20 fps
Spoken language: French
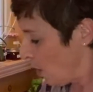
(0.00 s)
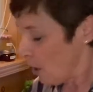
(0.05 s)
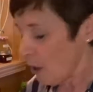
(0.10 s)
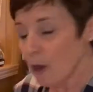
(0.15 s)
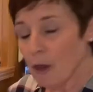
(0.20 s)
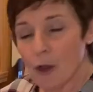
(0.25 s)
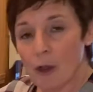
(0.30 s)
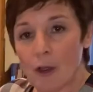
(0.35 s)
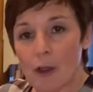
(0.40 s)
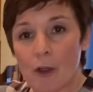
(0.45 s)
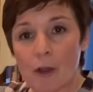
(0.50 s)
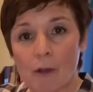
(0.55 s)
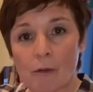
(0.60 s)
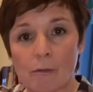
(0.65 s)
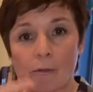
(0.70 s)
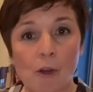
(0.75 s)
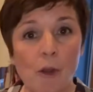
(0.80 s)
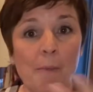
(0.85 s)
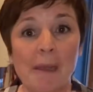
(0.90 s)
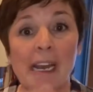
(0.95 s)

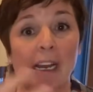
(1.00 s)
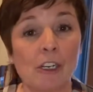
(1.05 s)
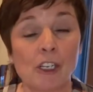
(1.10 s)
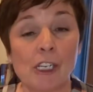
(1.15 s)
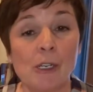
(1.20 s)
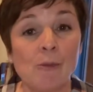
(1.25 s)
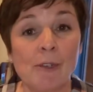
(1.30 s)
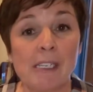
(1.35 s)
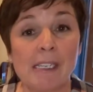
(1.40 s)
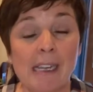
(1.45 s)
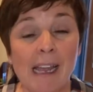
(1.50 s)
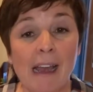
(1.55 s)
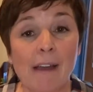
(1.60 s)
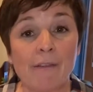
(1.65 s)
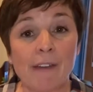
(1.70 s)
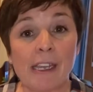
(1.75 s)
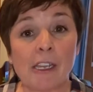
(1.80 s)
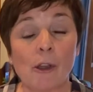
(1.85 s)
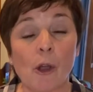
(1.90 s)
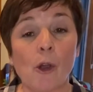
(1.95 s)
le mélanger aussi
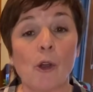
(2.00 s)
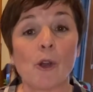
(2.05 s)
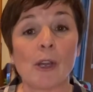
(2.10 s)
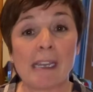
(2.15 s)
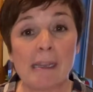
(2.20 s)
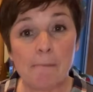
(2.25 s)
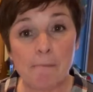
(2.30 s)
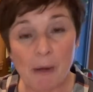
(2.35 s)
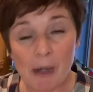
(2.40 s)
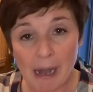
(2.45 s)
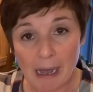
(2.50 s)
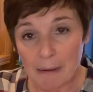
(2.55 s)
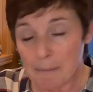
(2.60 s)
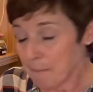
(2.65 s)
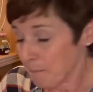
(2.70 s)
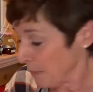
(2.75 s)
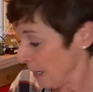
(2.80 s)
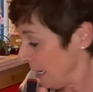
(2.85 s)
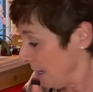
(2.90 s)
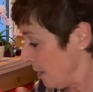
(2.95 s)
avec un riz blanc.
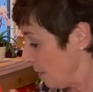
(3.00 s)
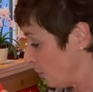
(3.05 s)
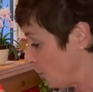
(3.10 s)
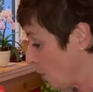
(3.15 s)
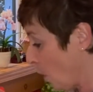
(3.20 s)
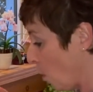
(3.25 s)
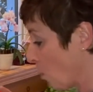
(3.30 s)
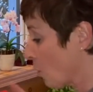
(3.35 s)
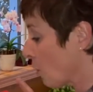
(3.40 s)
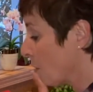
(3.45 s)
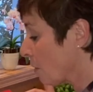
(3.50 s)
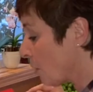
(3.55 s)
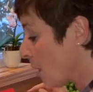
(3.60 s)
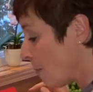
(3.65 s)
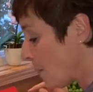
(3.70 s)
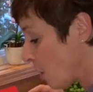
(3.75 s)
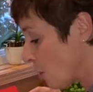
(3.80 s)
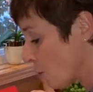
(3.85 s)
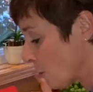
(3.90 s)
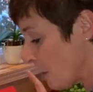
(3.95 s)
Donc, comment
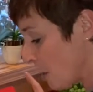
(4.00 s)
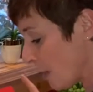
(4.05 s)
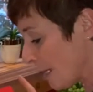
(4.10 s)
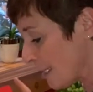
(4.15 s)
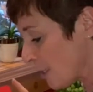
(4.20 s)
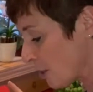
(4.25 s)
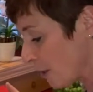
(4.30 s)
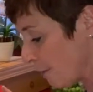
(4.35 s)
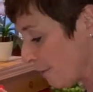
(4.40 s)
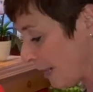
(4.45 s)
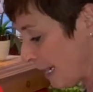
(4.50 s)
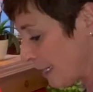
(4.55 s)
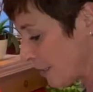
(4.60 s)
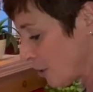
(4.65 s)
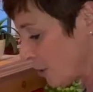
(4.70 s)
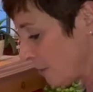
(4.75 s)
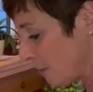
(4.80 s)
on fait le riz sauvage?